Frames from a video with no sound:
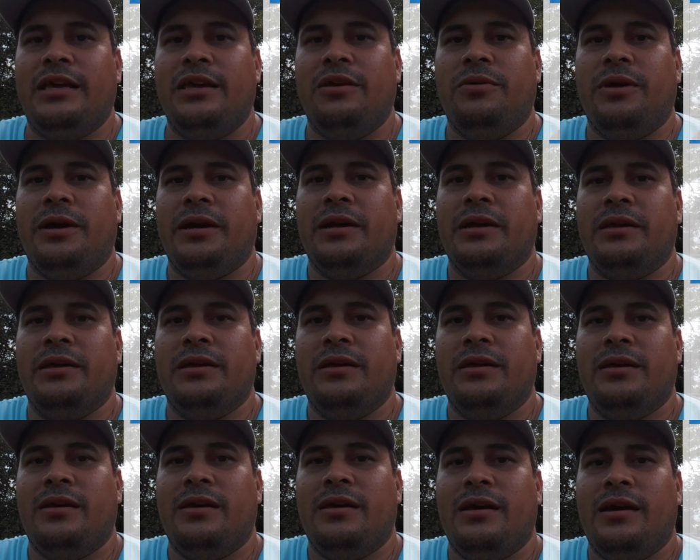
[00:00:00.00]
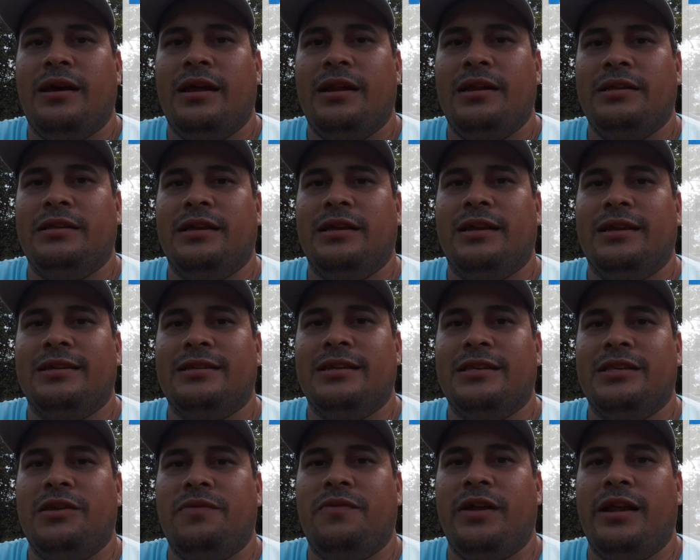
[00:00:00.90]
aquí, vean el interés
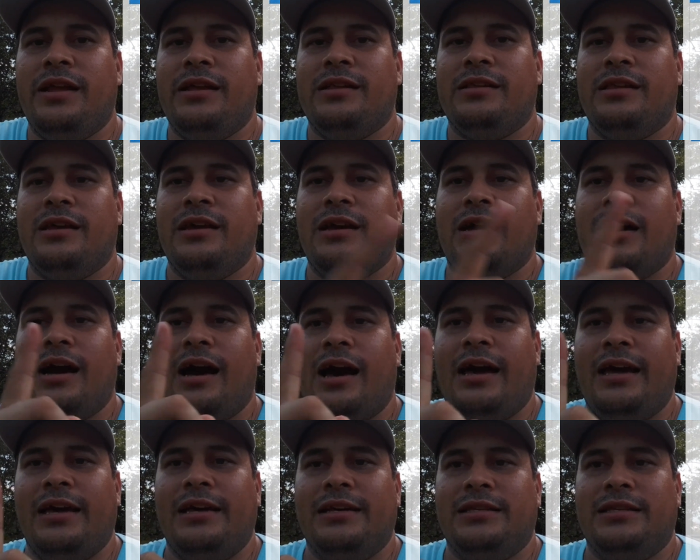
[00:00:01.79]
es diferente a